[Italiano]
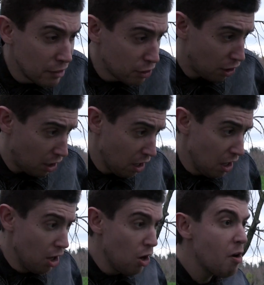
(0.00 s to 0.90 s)
alto
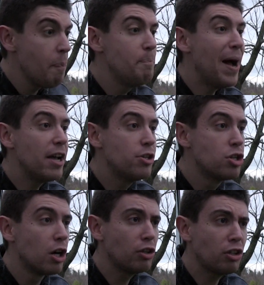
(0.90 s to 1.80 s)
o
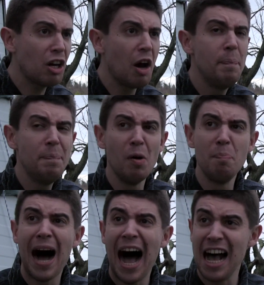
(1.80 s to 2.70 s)
peggio
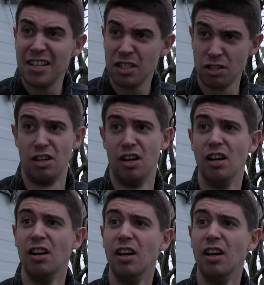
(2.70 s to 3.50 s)
troppo basso.